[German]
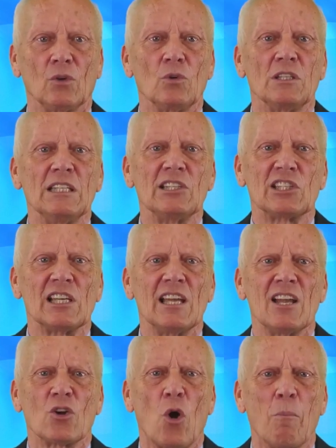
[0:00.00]
und diese
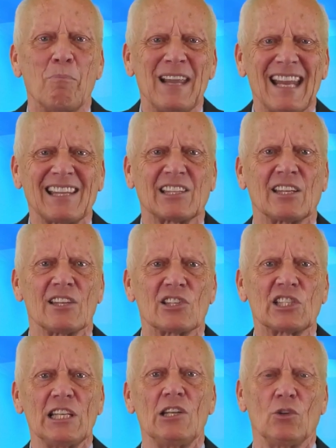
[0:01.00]
komplett
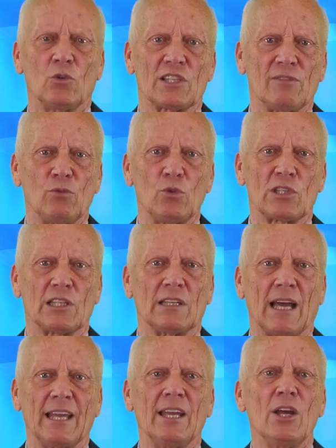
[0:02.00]
sinnlose
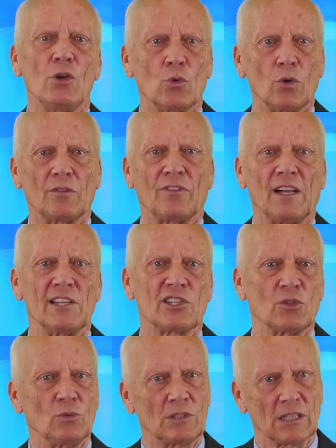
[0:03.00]
Wüstenei
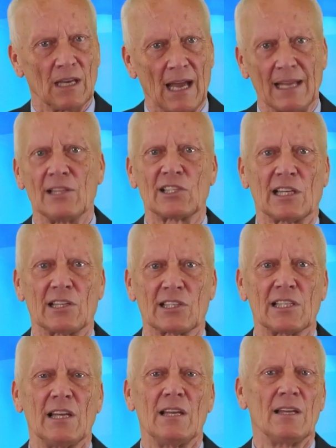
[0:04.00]
notfalls unter
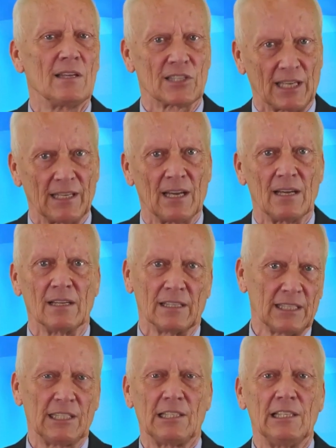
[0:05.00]
Einsatz seiner
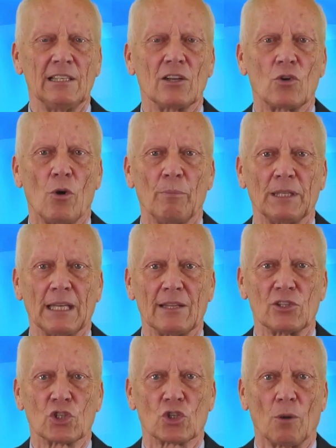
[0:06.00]

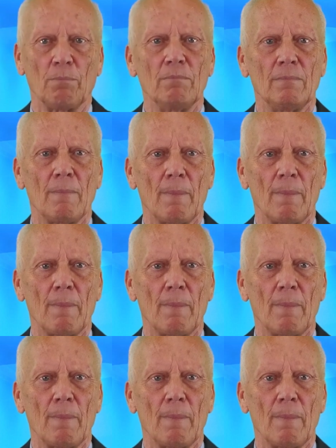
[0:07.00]
Richtlinienkompetenz stoppen?